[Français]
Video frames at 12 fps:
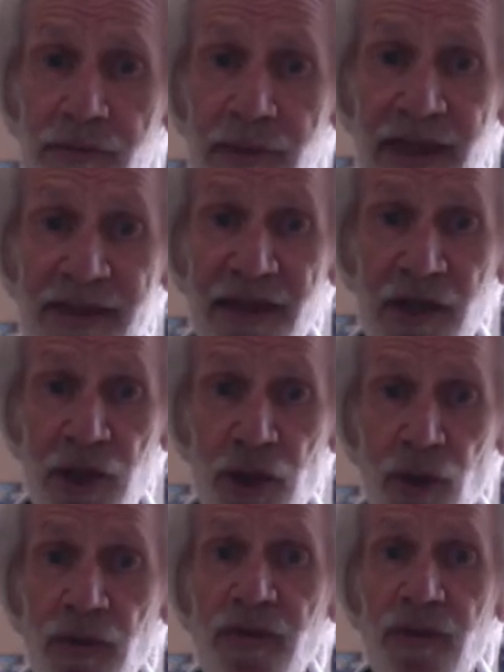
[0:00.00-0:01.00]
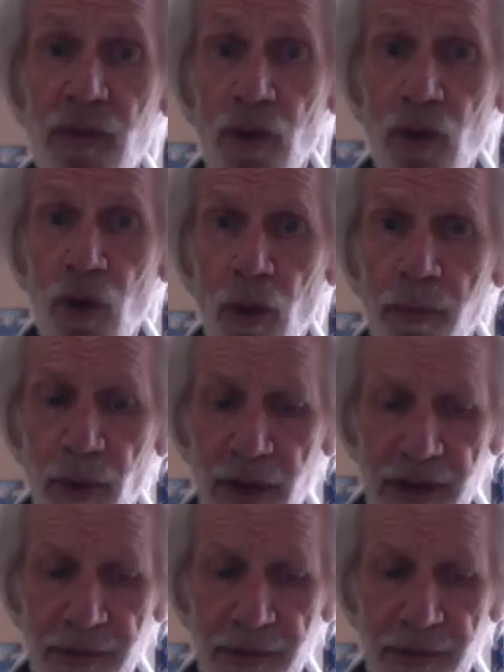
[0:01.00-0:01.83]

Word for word: l'intelligence corporelle.